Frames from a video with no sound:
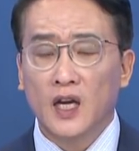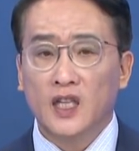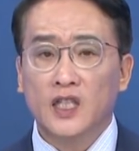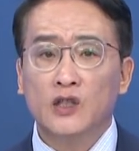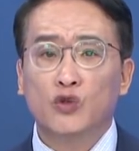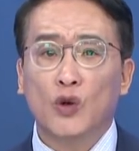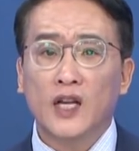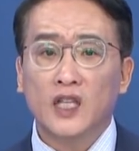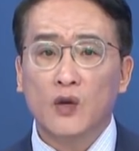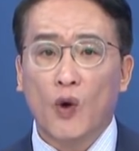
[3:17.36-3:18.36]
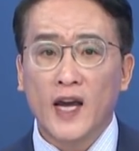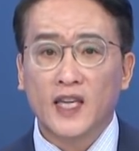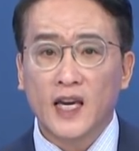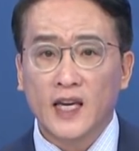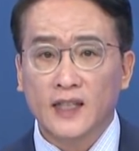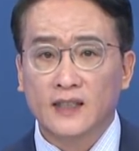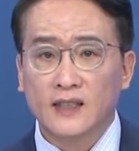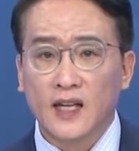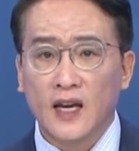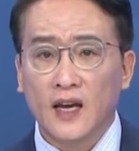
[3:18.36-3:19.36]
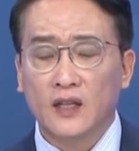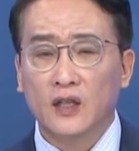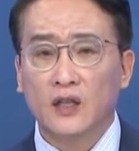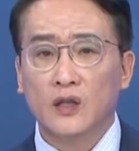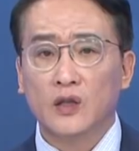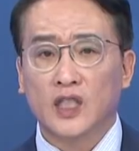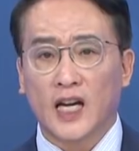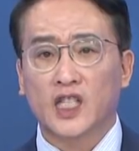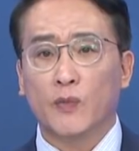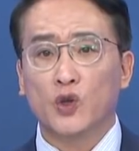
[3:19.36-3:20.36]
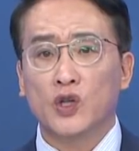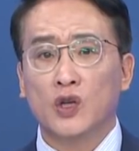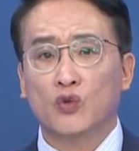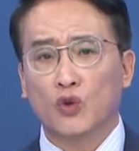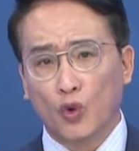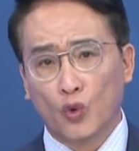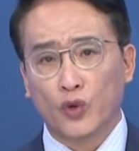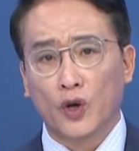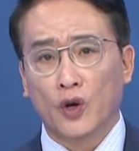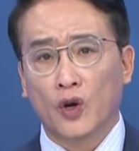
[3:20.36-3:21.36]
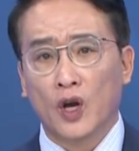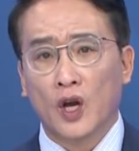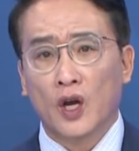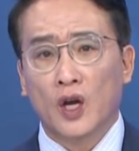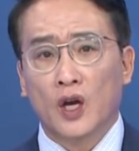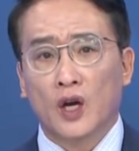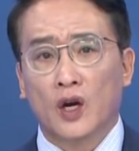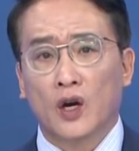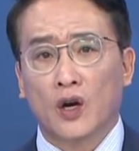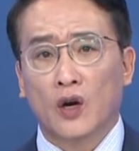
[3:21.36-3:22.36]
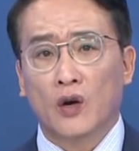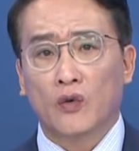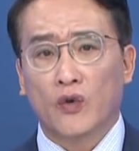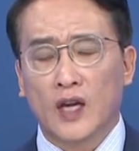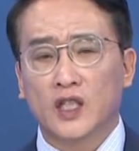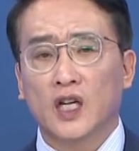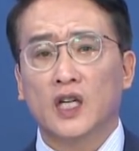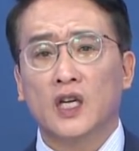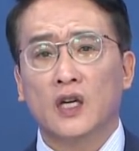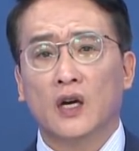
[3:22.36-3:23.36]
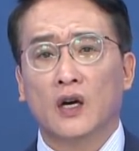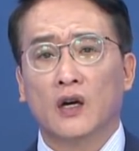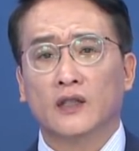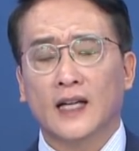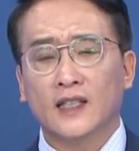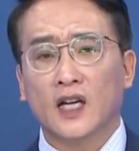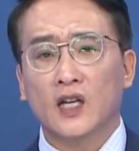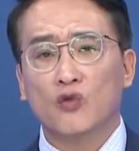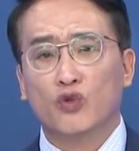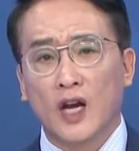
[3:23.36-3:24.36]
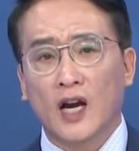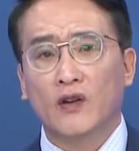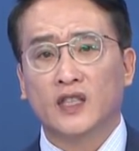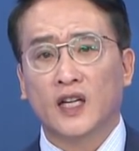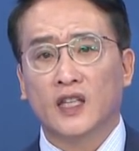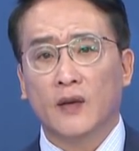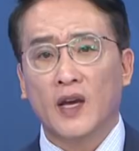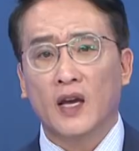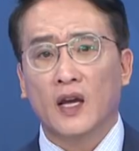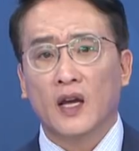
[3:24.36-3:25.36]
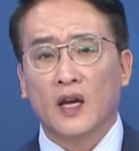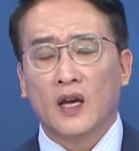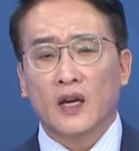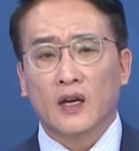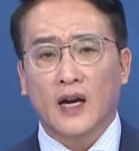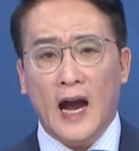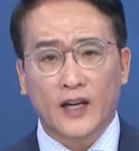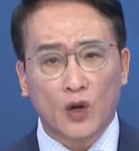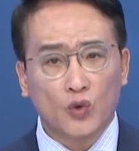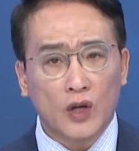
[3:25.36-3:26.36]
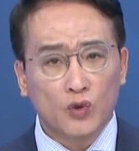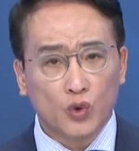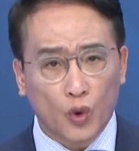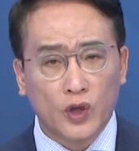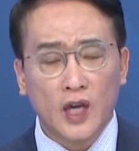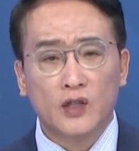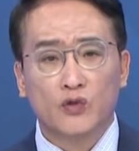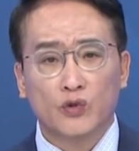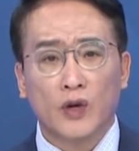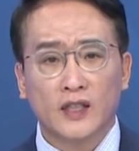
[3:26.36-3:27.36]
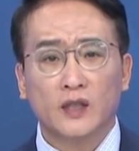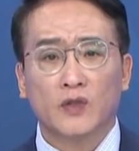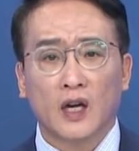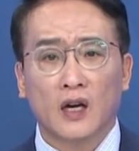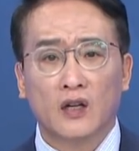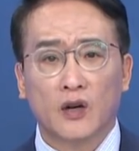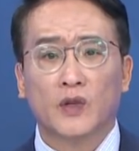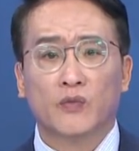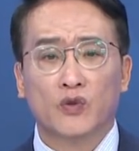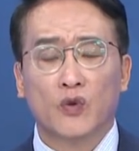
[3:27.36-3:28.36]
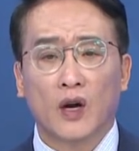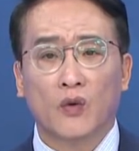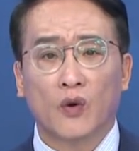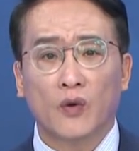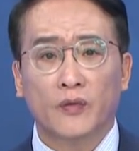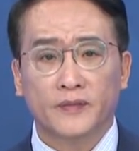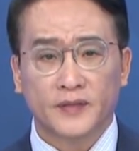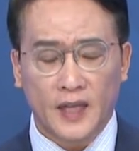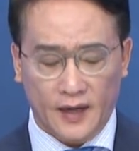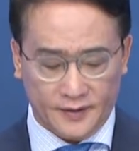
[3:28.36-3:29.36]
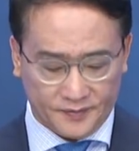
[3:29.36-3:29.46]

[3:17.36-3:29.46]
인수한 이 YKS의 그 자기자본 이익들을 놓고요. 어, 굉장히 어, 상당히 우량한 회사이기 때문에 가격도 아주 좋게 인수했습니다. 그럼에도 불구하고 네.